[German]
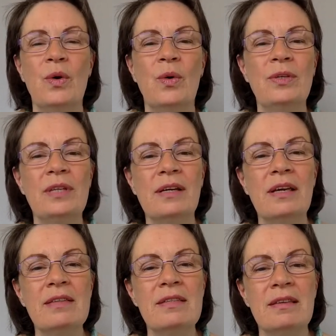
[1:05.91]
Und da
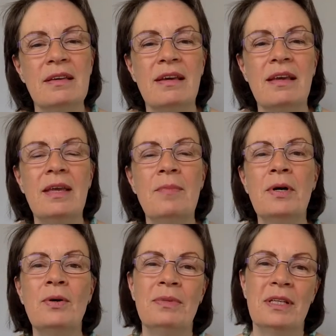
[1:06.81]
geht es immer um